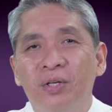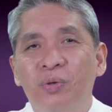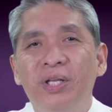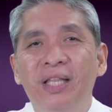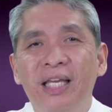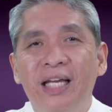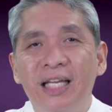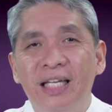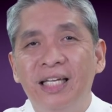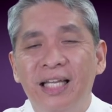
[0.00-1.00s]
Kung hindi
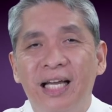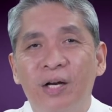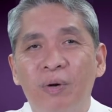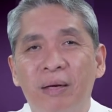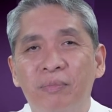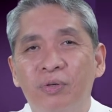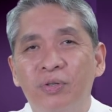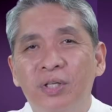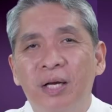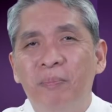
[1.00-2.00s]
ganyan ang ginagawa
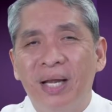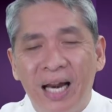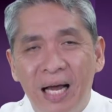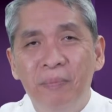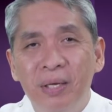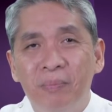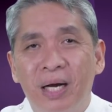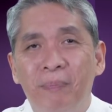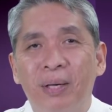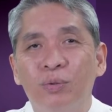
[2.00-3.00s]
mo, maraming
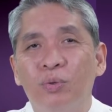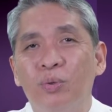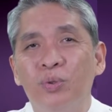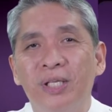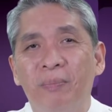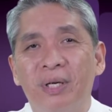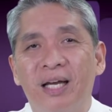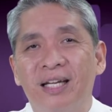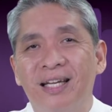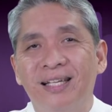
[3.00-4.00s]
mga pagdurusa ang
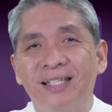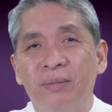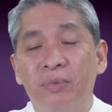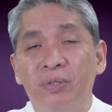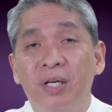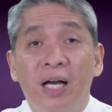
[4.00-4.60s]
mararanasan mo.